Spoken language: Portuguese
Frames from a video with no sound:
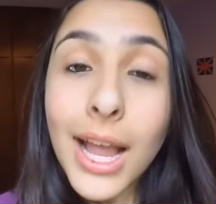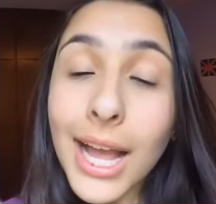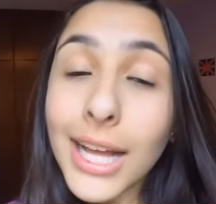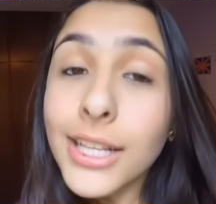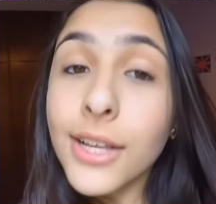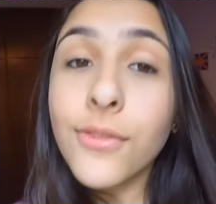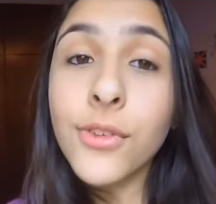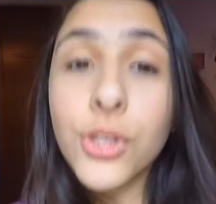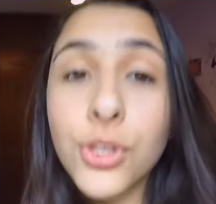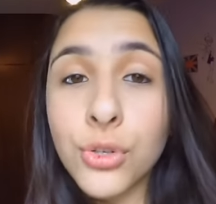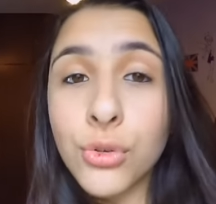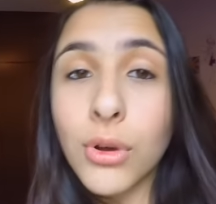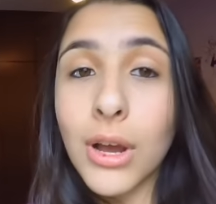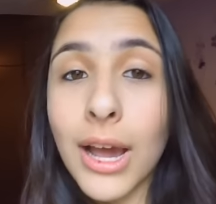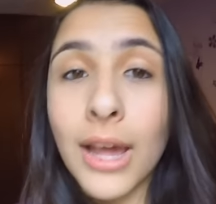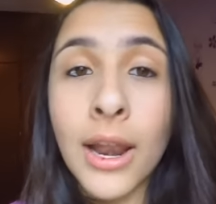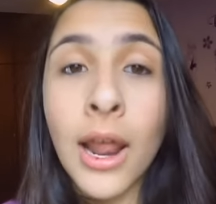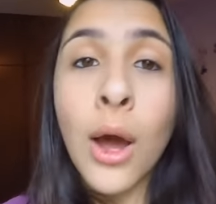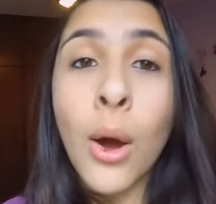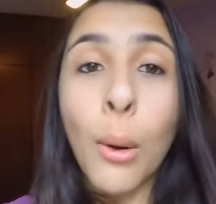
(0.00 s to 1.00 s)
Cada vídeo no
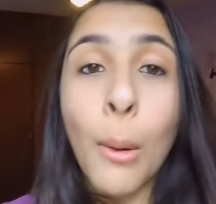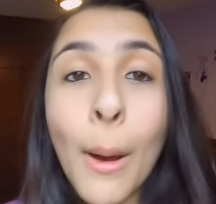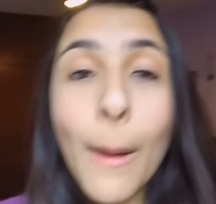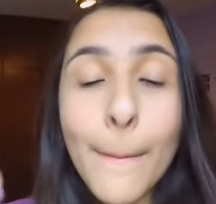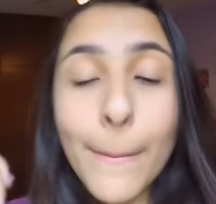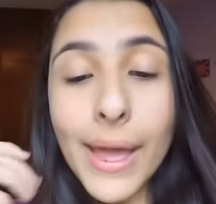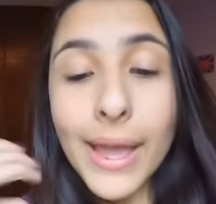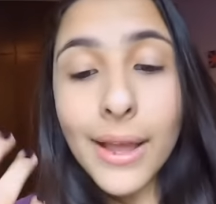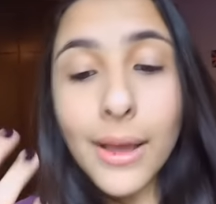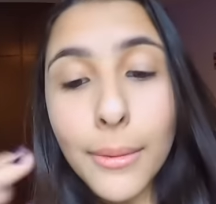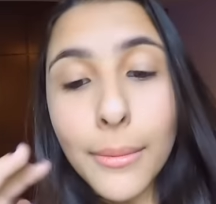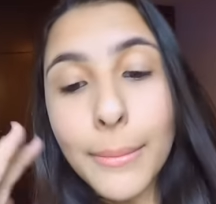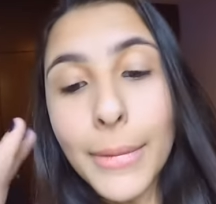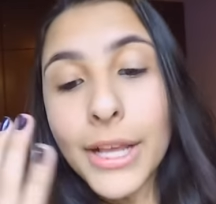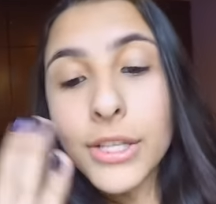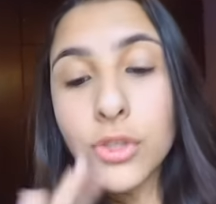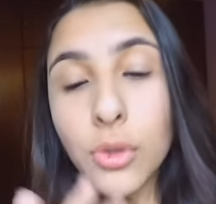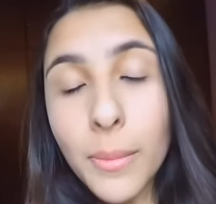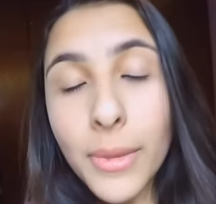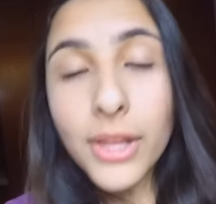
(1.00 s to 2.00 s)
canal pega
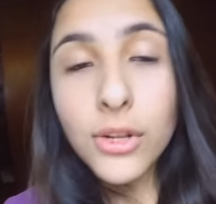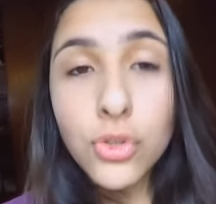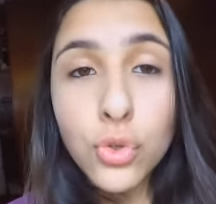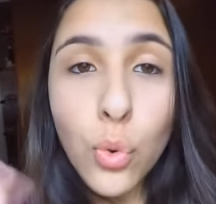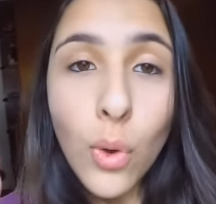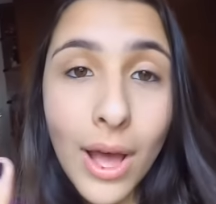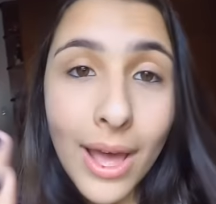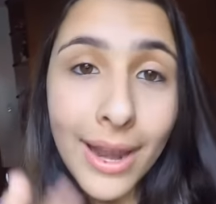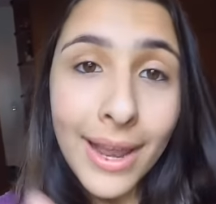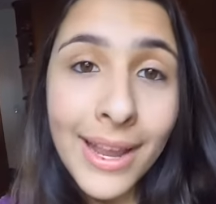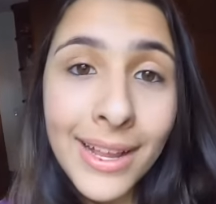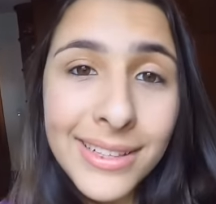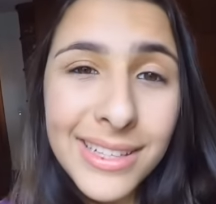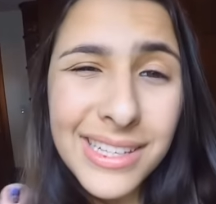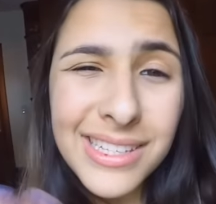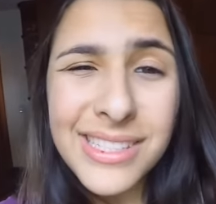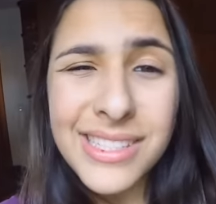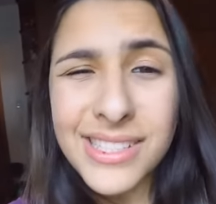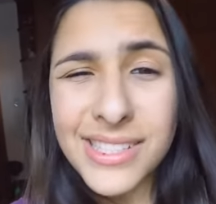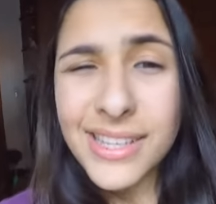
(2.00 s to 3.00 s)
mais ou menos
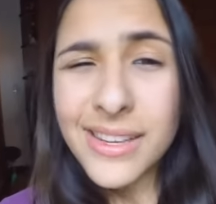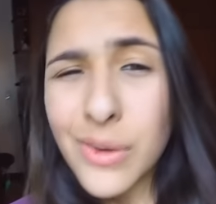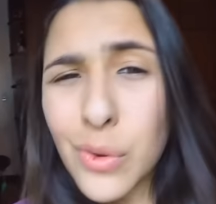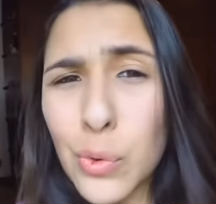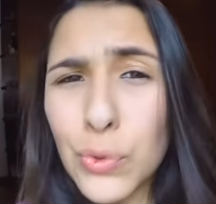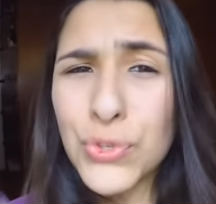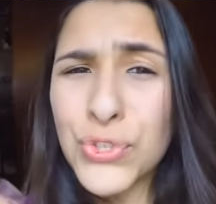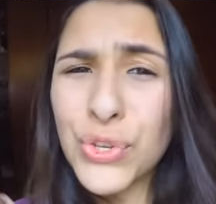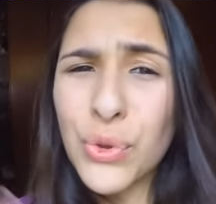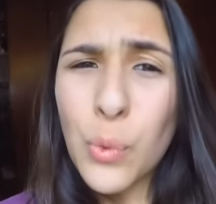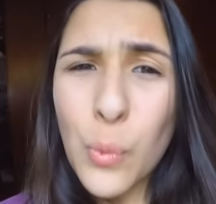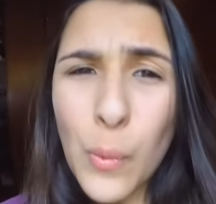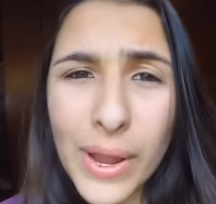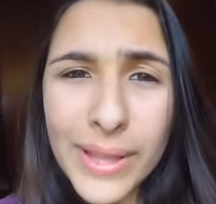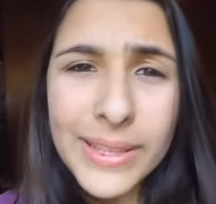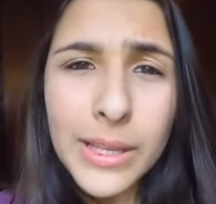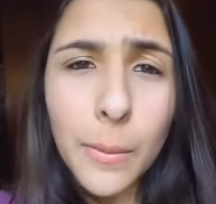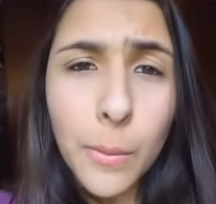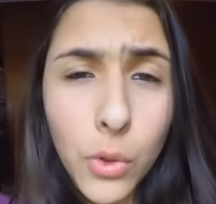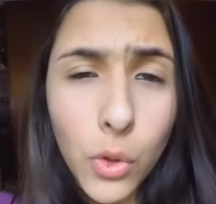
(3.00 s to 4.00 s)
45,
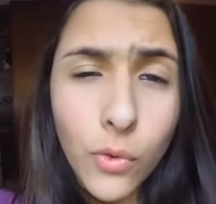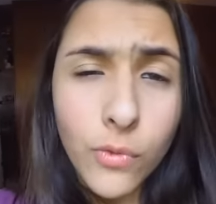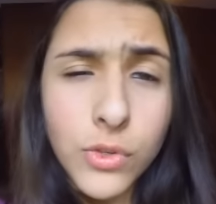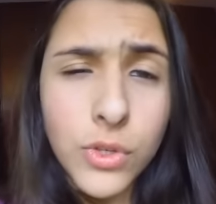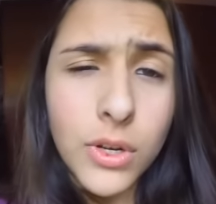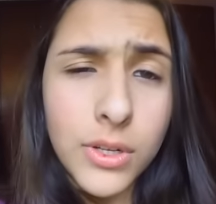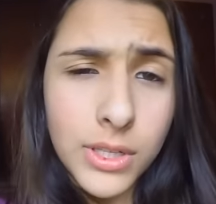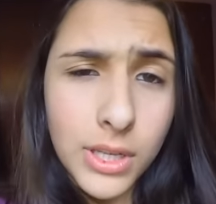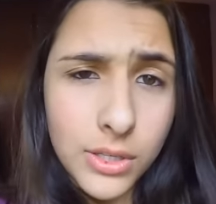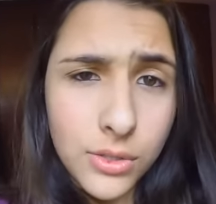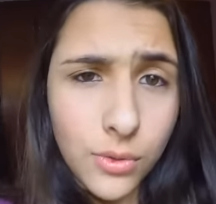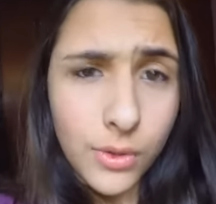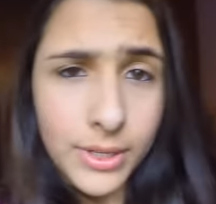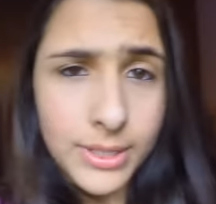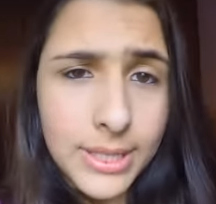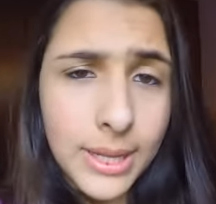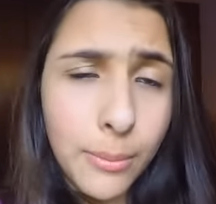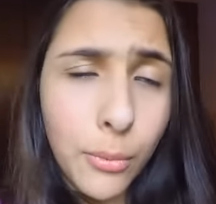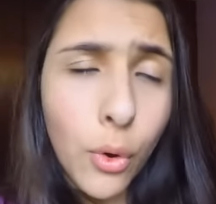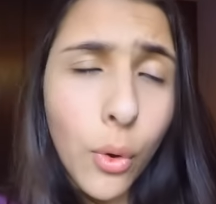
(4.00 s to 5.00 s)
50 mil
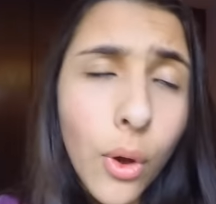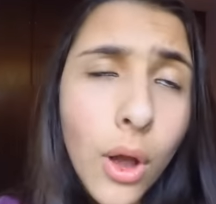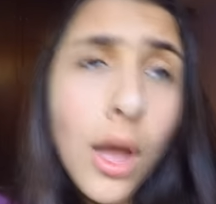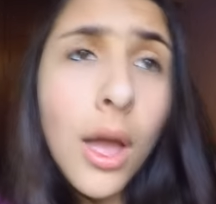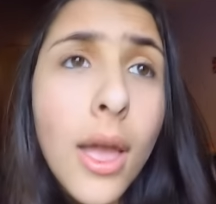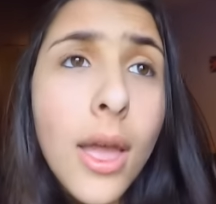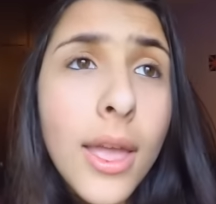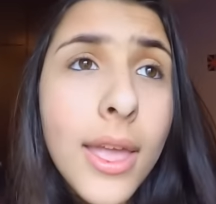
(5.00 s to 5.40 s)
visualizações, tá bom?